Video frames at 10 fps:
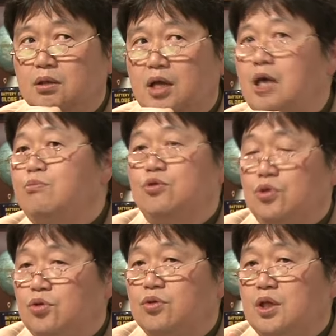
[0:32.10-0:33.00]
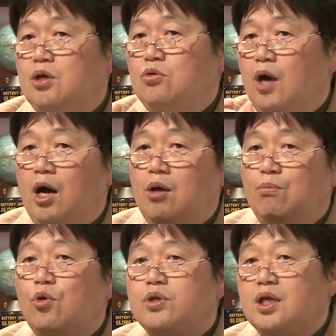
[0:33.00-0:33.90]
タイプの人っていうのは
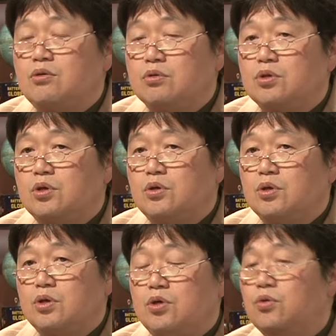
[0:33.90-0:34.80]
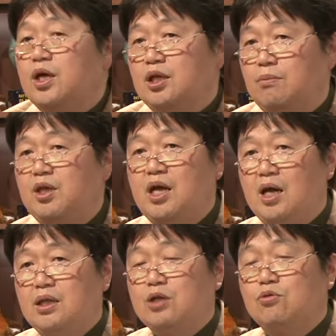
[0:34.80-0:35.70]
持ってくるという表現でみん
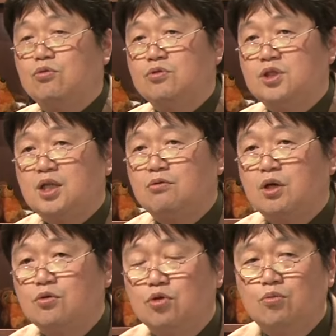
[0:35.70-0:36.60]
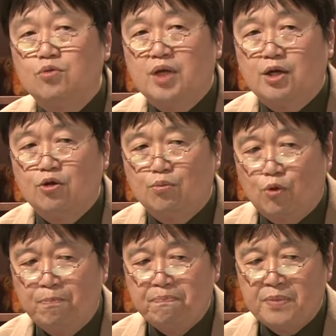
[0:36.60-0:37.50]
な納得してくれると思うんだけど
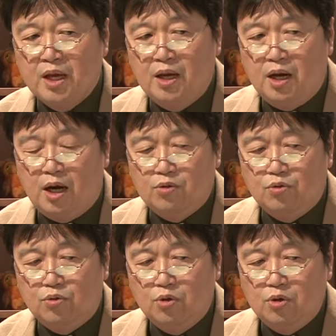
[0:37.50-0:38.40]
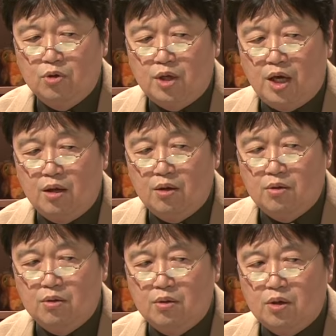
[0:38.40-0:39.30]
もあの
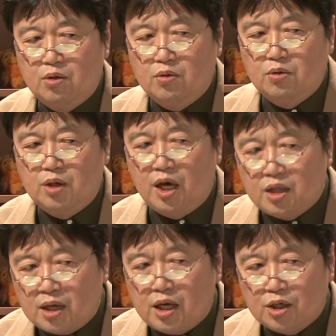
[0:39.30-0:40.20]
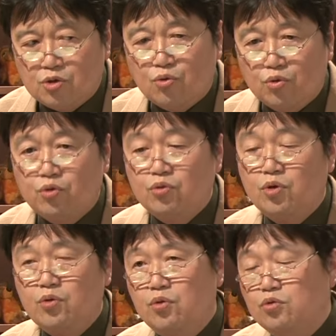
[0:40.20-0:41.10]
下手な人ほど
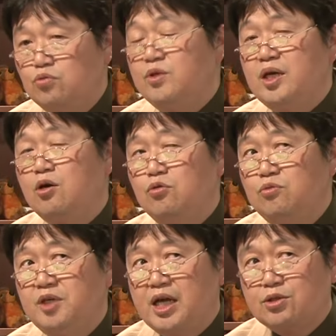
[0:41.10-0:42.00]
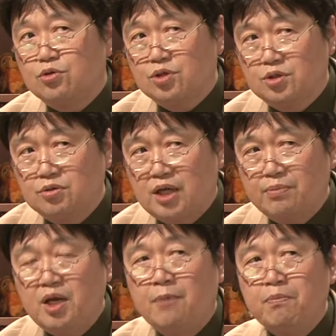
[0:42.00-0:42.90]
生み生み出そうとするんだ。
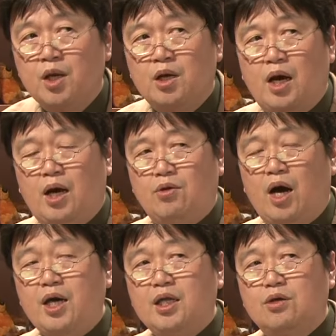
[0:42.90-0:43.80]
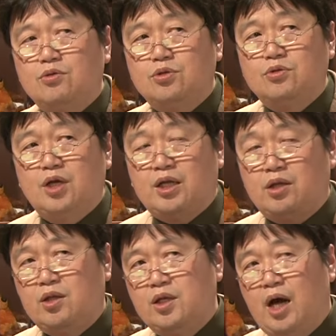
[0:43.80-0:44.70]
であのアイデアの作り
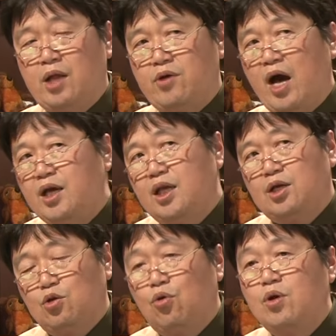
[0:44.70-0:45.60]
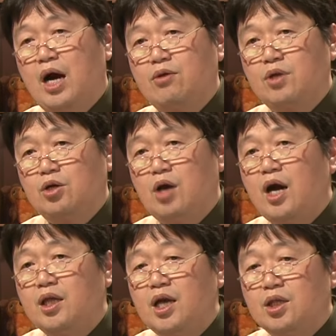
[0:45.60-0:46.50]
方ってあのアイデアって本があるんだけど
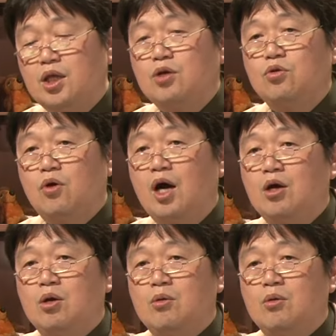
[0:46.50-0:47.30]
アイデアっていうのは